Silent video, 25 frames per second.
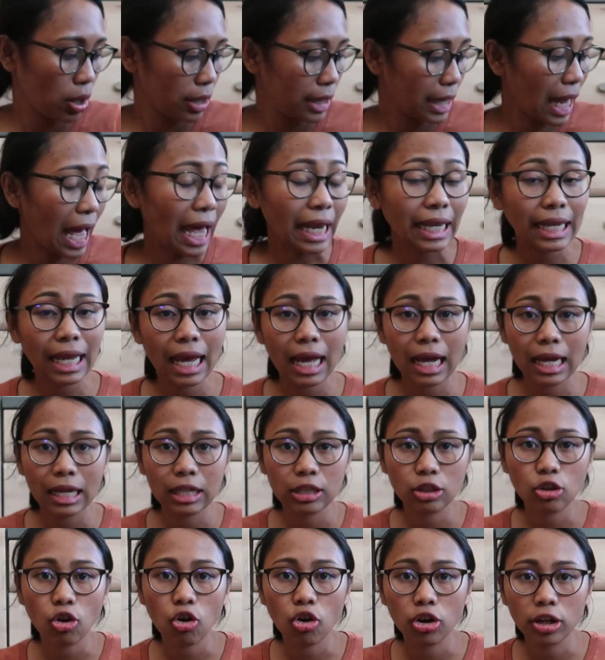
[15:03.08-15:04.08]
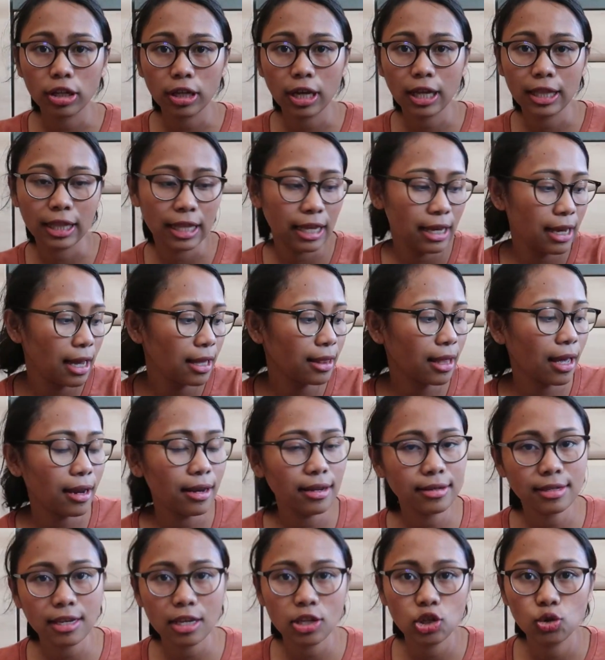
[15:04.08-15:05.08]
dan yang toko ketiga
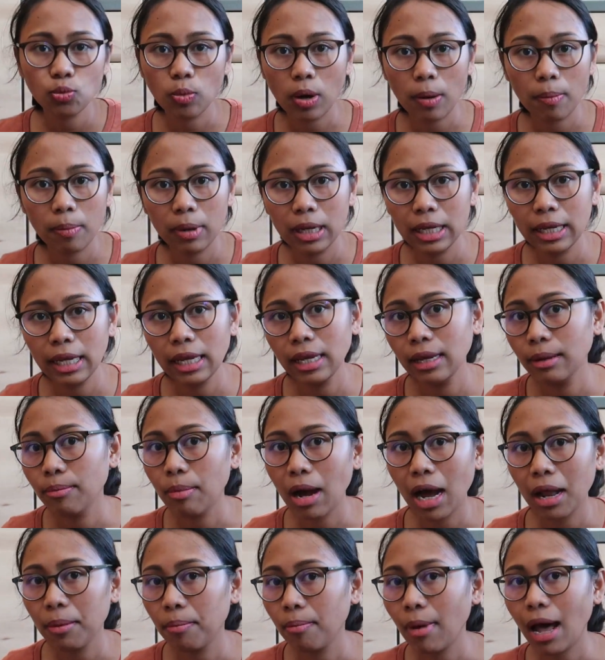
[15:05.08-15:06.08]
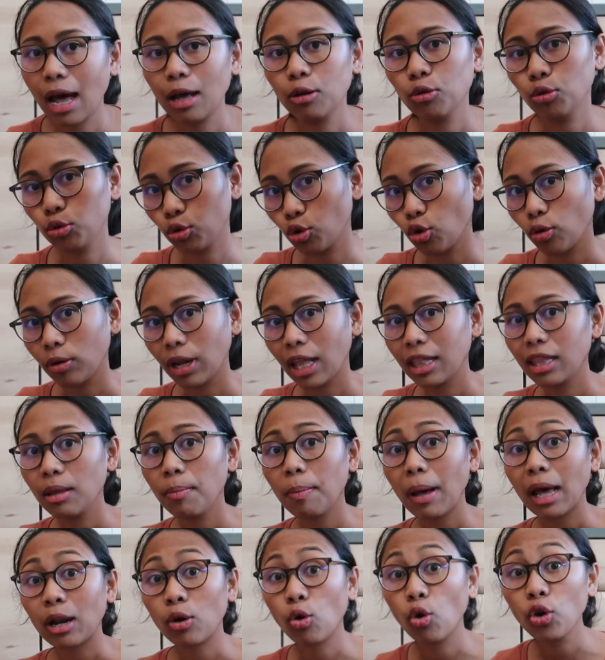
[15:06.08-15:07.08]
tadi saya cuma beli bahan-bahan untuk
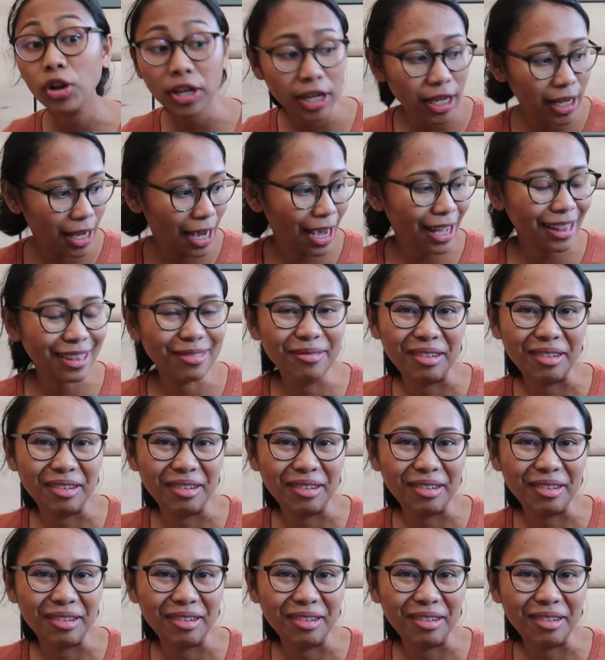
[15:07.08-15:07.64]
nanti parodi ya